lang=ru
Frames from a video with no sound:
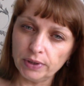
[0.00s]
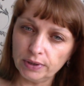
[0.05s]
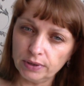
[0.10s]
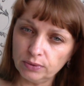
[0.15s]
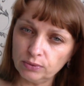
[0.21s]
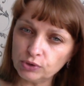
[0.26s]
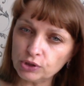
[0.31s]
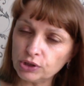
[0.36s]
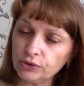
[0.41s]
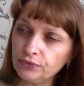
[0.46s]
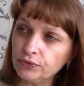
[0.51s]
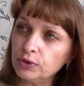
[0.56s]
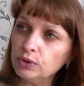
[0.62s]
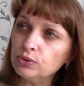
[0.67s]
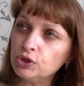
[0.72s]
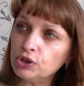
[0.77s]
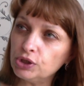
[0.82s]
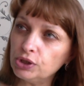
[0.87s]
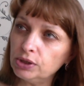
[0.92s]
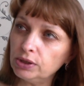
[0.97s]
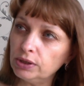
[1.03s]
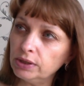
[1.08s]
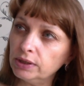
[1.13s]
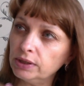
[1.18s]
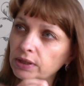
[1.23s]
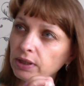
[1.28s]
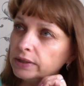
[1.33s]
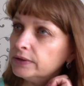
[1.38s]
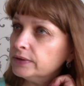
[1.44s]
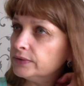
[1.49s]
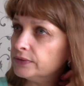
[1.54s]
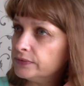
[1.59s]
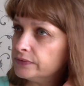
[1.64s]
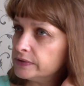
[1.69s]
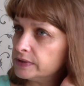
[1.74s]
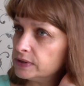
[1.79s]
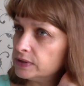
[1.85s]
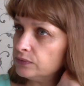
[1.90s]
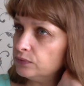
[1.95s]
Уже включила я
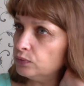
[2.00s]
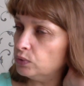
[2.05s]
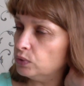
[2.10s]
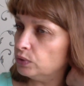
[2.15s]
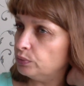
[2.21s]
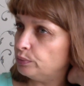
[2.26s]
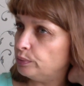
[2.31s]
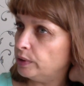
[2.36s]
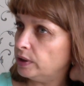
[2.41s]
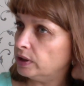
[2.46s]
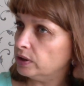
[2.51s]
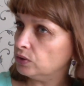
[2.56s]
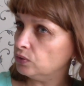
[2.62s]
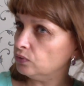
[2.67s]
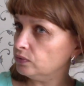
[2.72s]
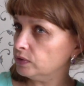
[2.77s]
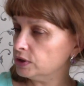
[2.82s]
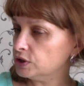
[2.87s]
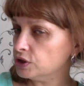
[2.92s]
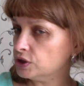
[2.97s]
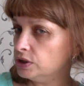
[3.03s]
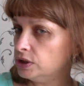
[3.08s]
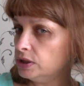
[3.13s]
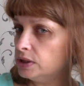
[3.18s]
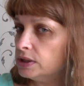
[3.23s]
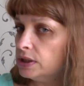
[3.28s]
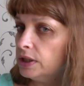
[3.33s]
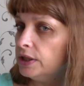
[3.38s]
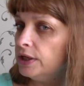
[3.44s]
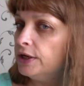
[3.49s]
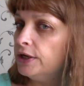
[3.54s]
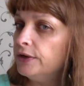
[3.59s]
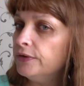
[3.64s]
в свой пароувлажнитель,